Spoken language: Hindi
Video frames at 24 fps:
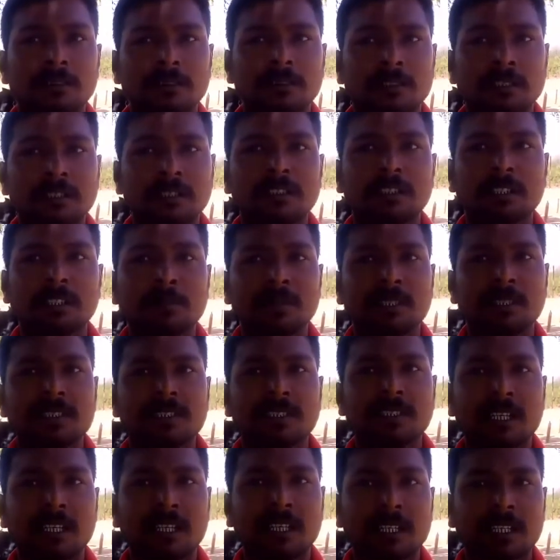जिस समाज
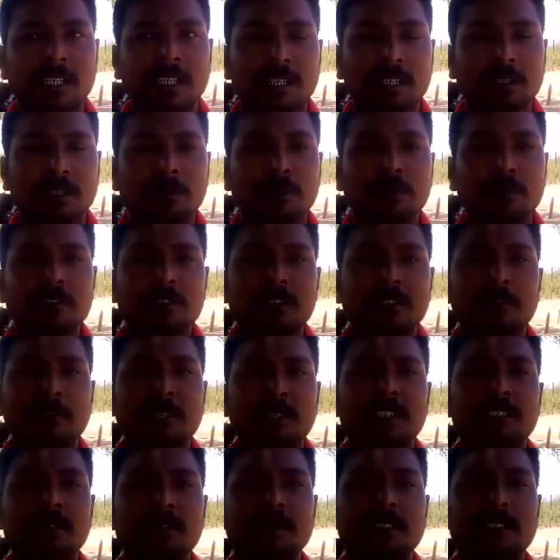से आ रहे हैं उस
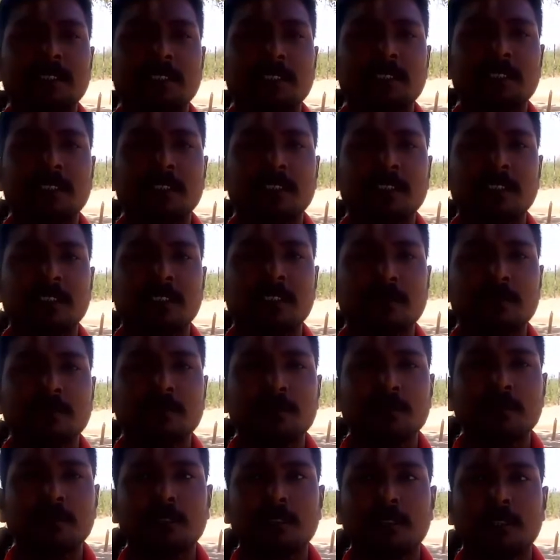समाज में से जब
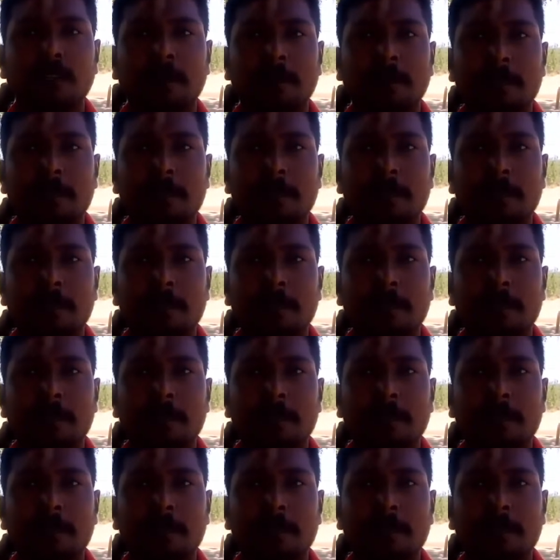उन्होंने